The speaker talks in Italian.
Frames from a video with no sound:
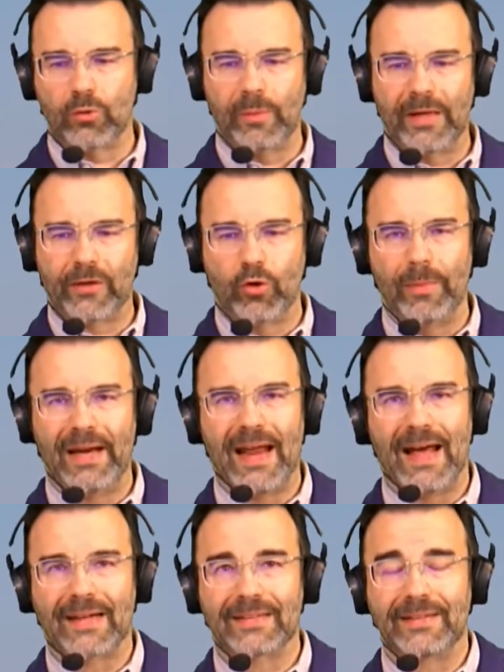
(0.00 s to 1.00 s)
come, come
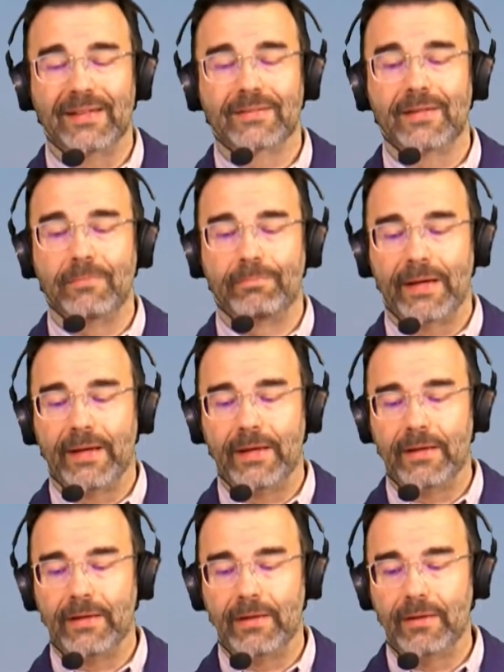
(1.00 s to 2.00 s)
l'arte ha
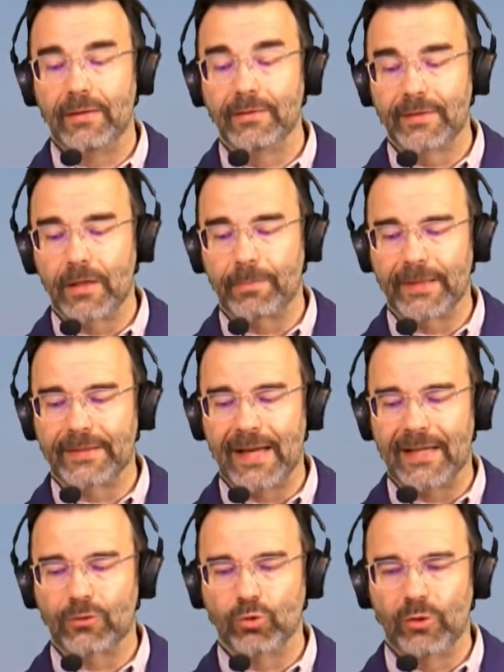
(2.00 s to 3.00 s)
sempre eh,
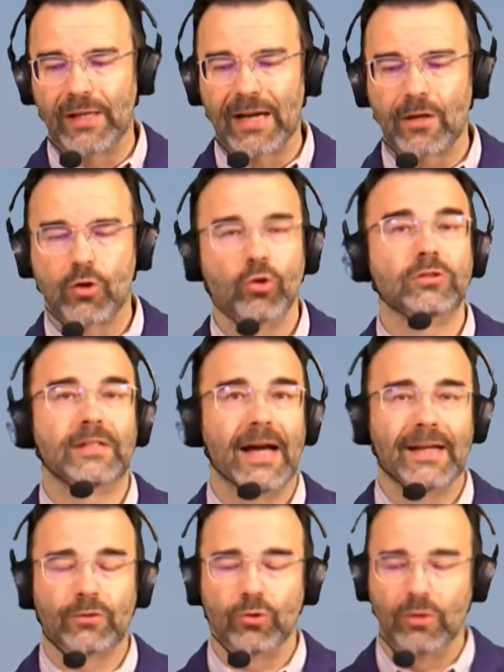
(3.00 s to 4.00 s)
interpretato e
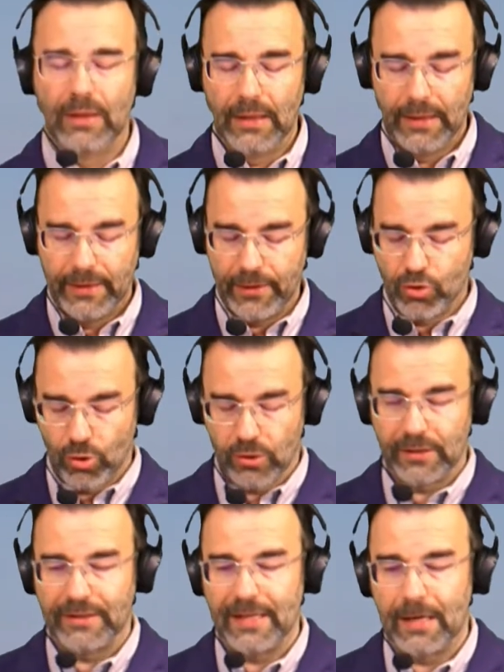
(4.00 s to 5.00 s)
raccontato i
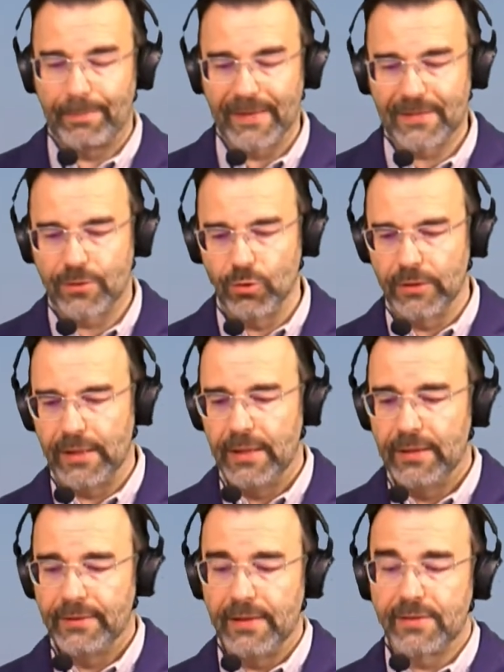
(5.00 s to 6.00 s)
giorni della passione
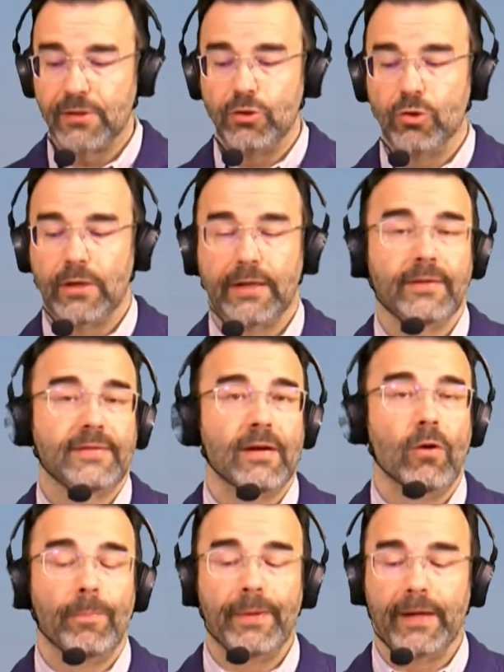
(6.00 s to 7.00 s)
del Signore che
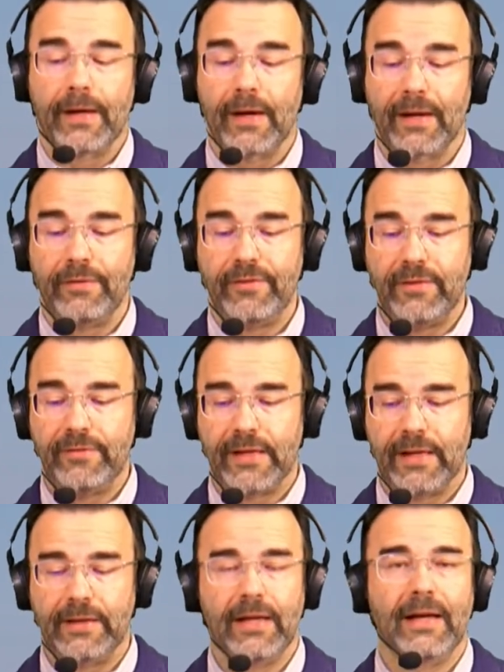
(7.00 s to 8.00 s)
stiamo per
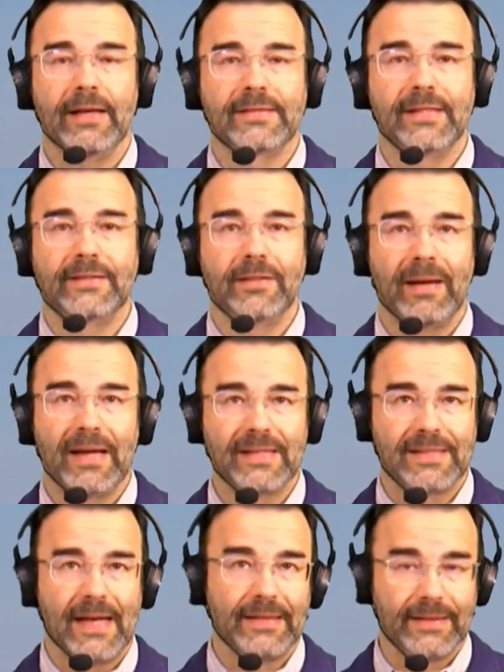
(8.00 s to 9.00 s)
rivivere nella
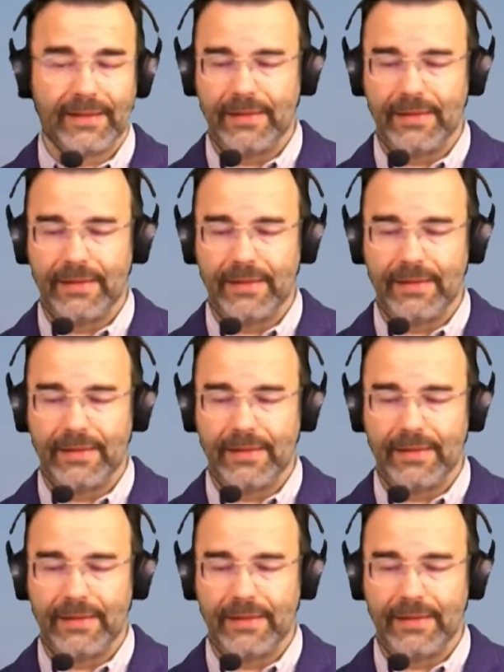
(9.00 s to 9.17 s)
settimana santa